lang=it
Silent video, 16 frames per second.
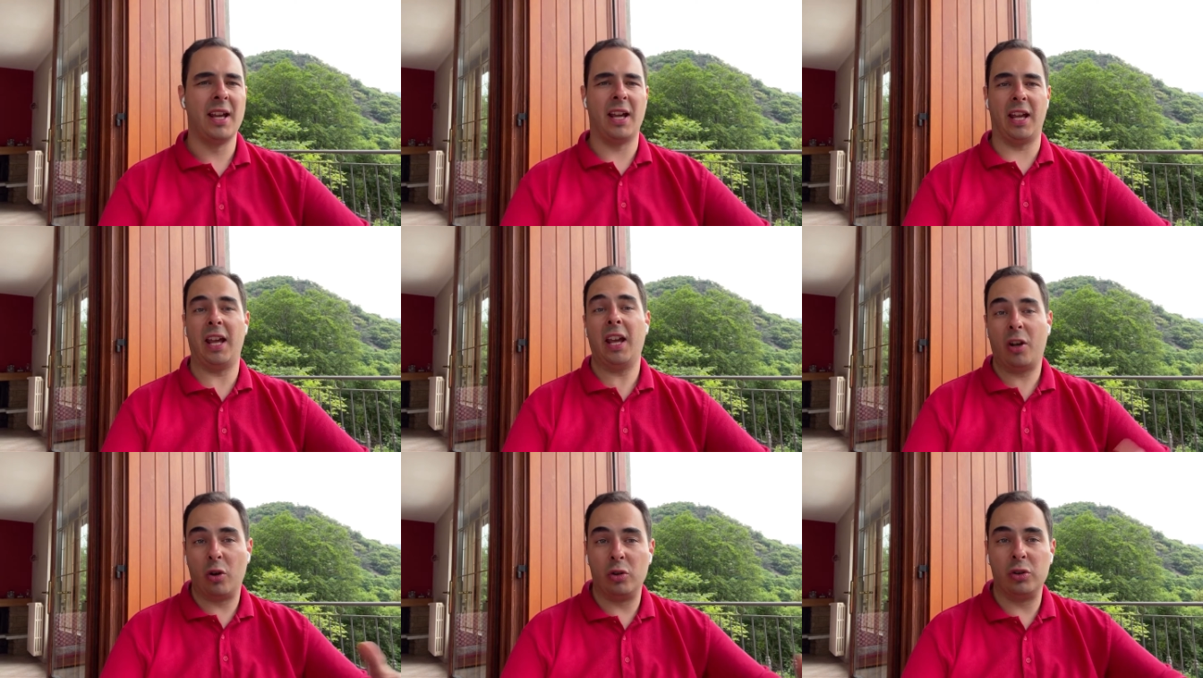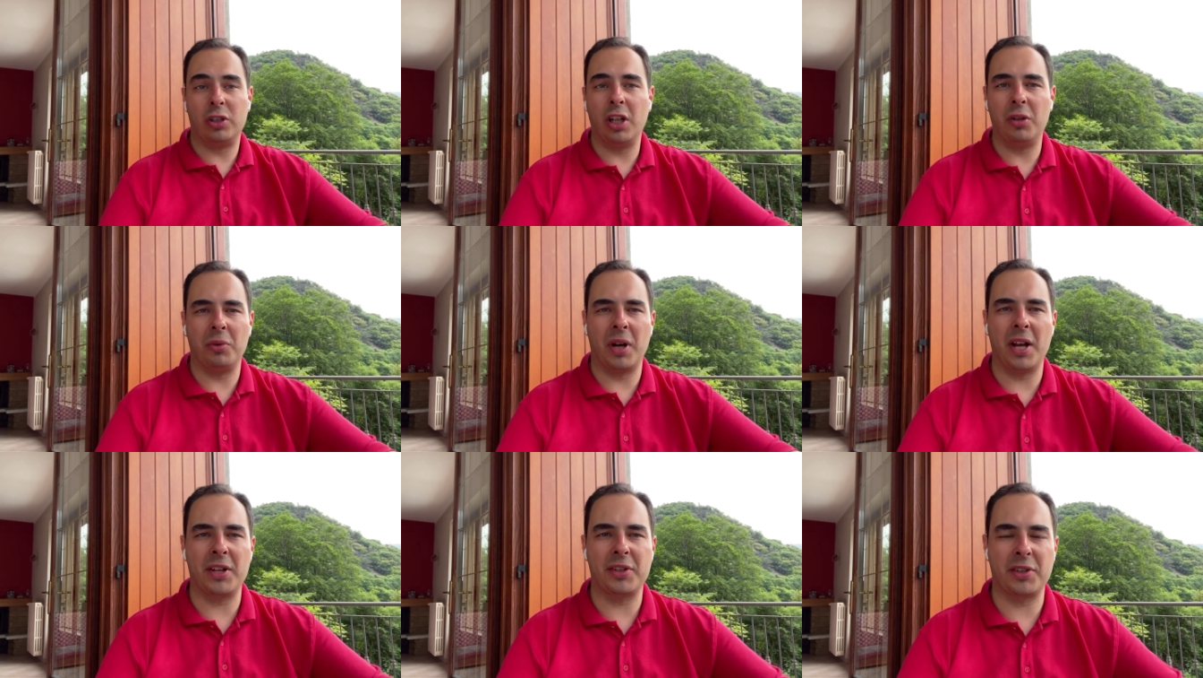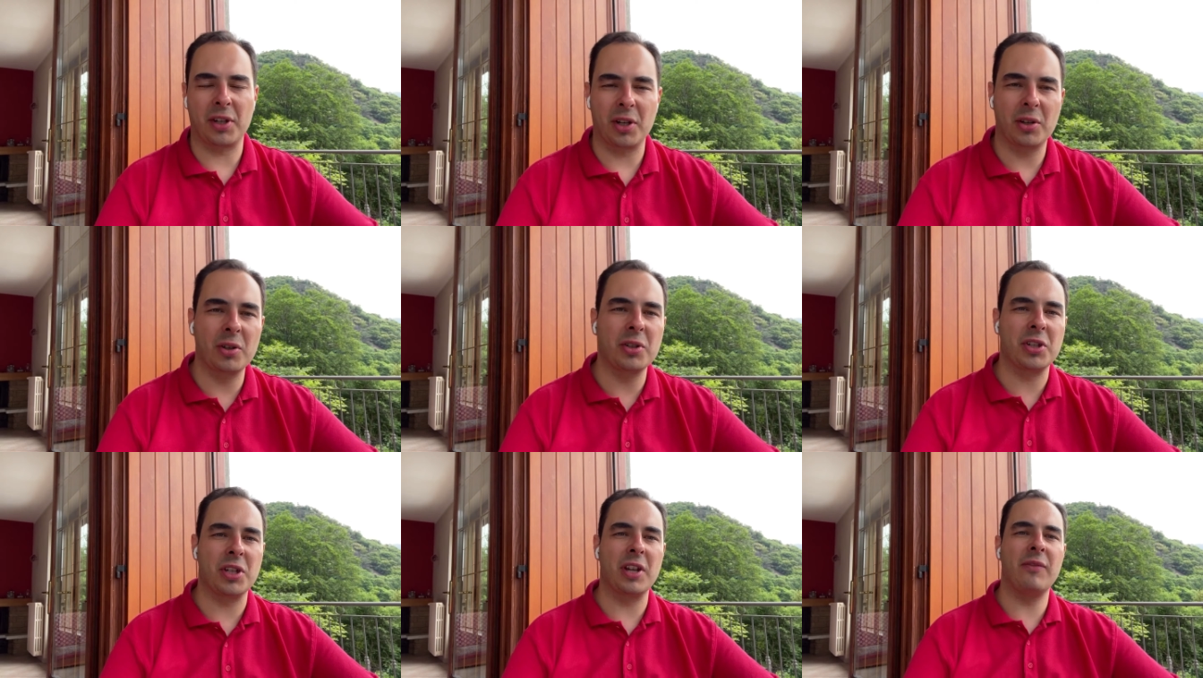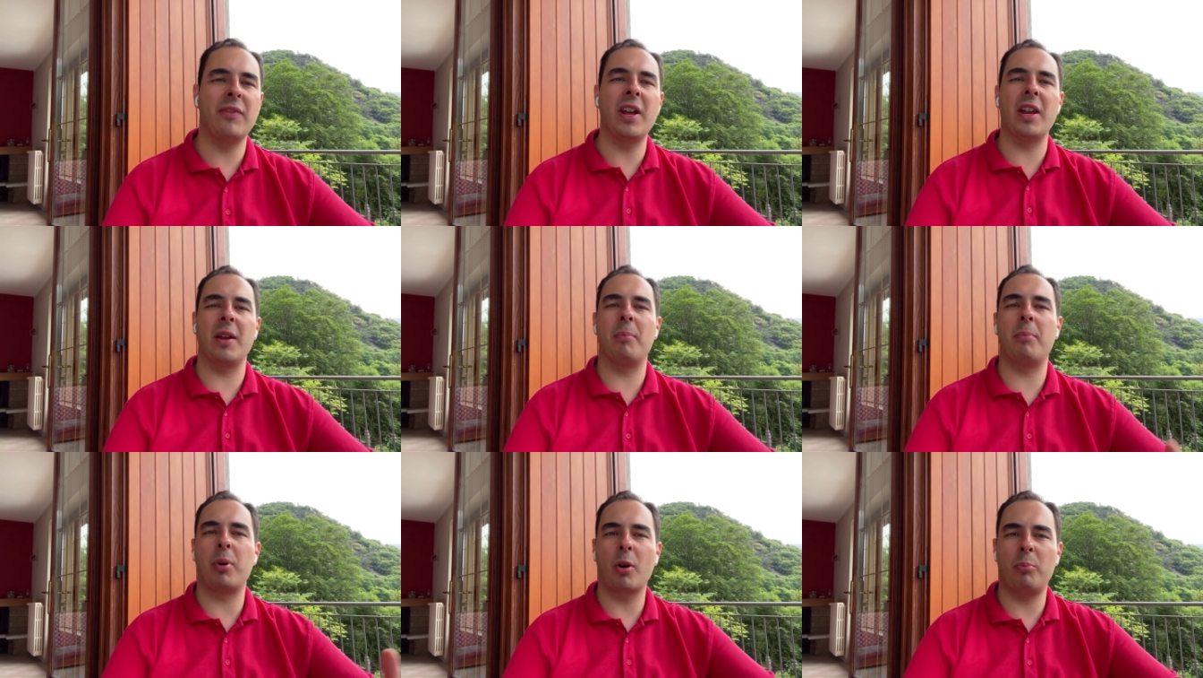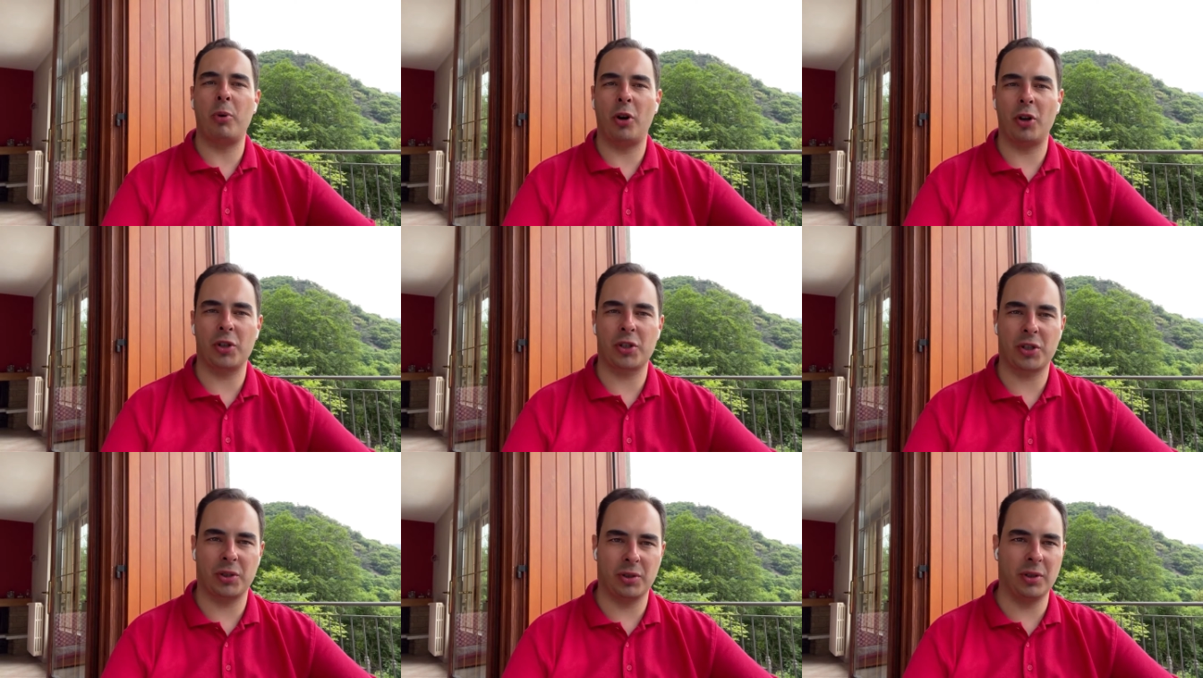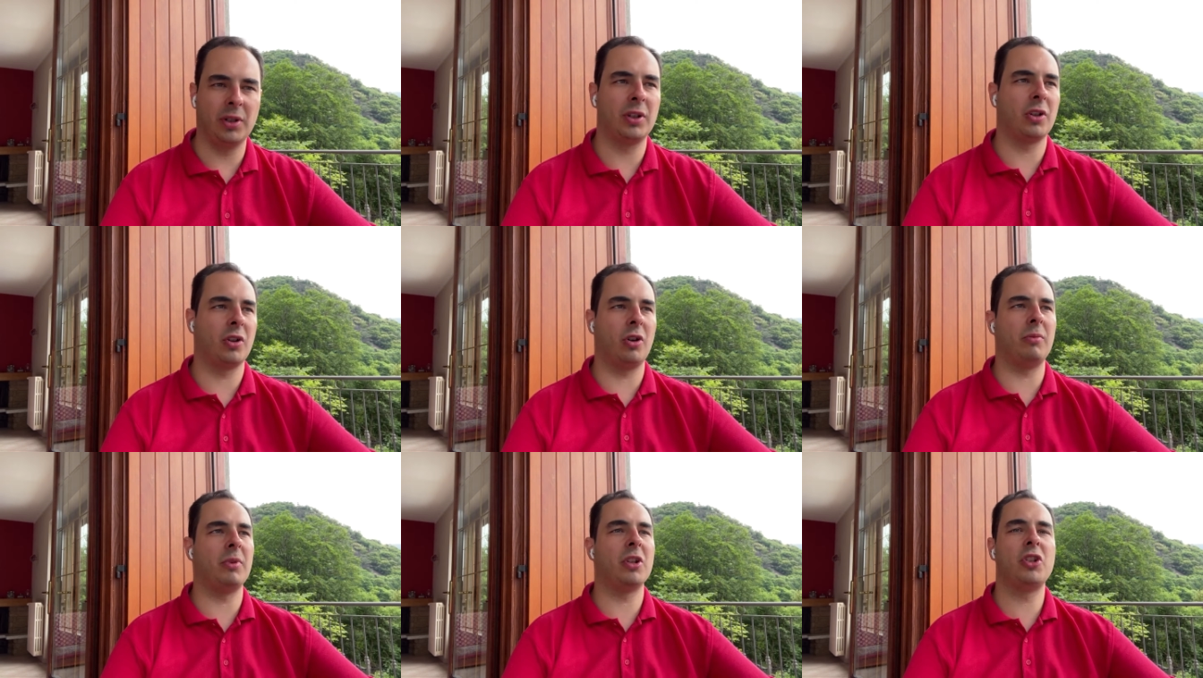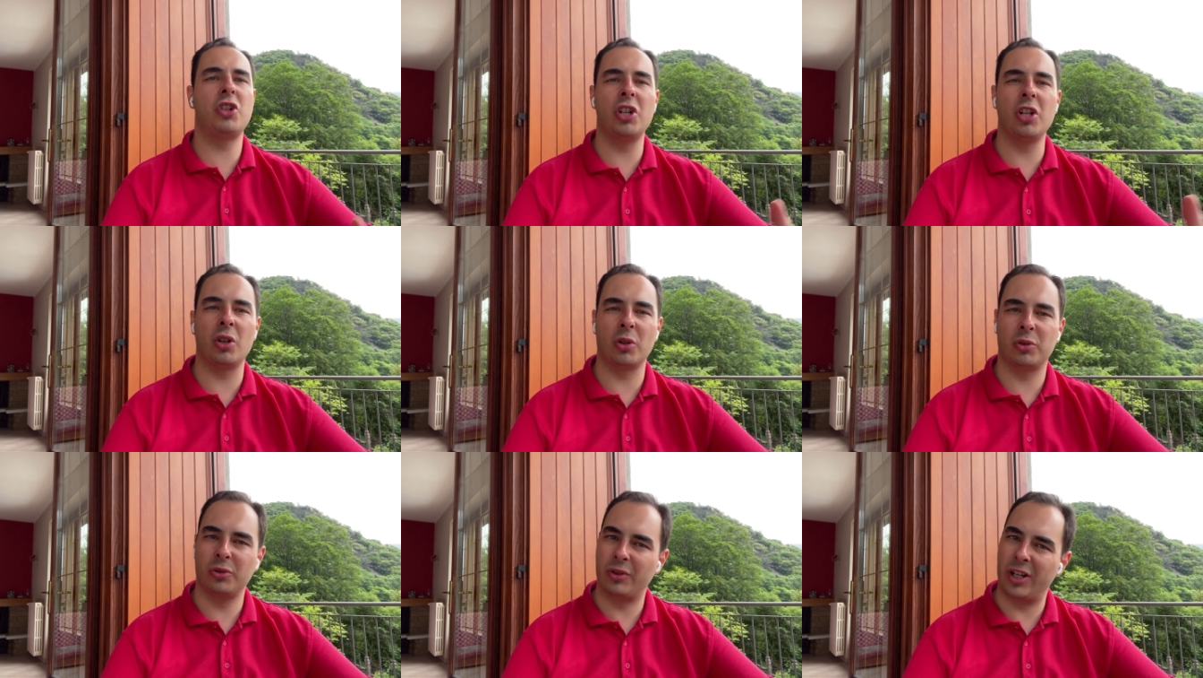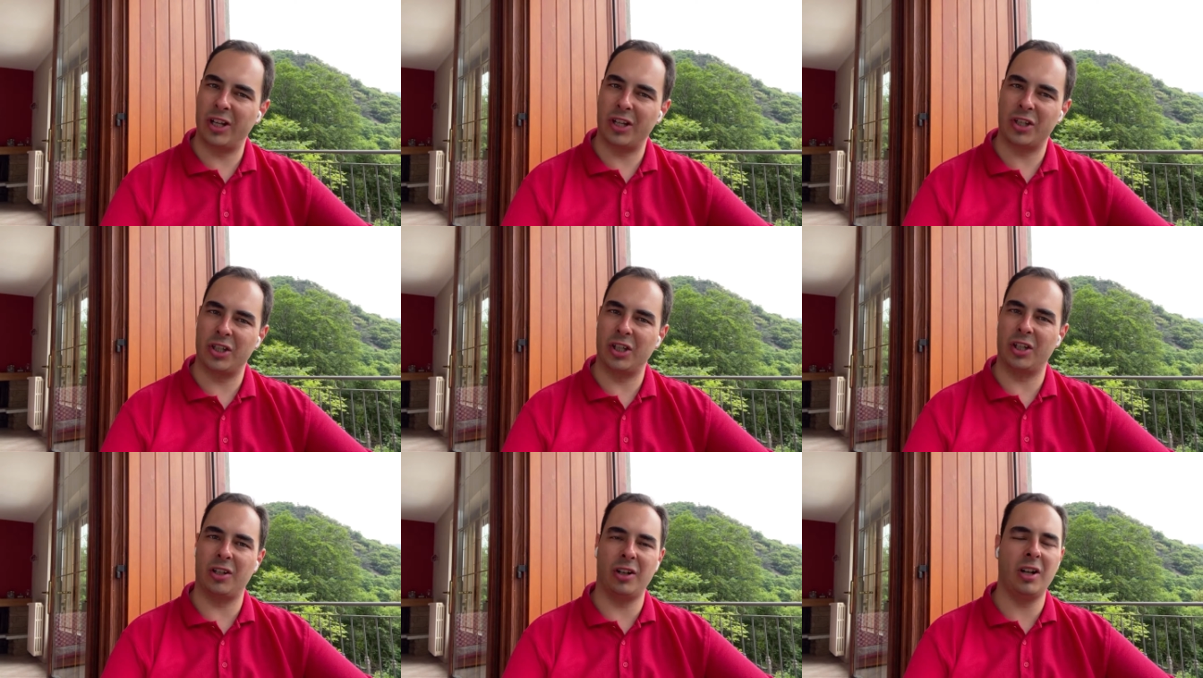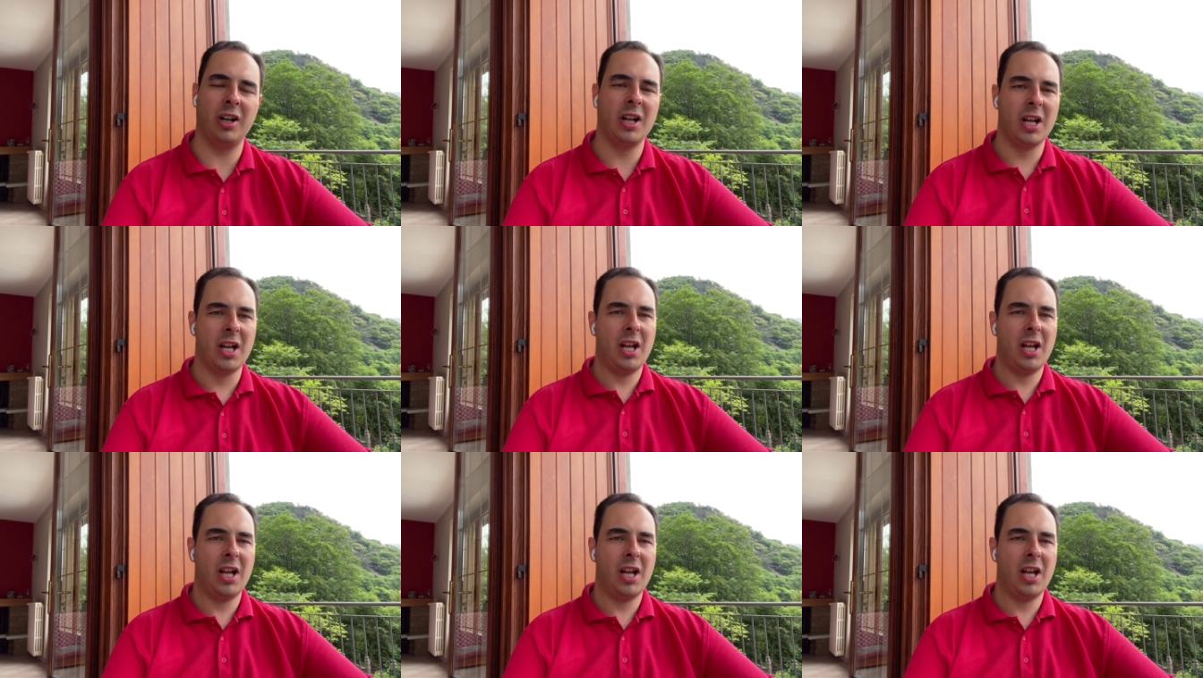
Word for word: e continua a essere così viene proposto come giro turistico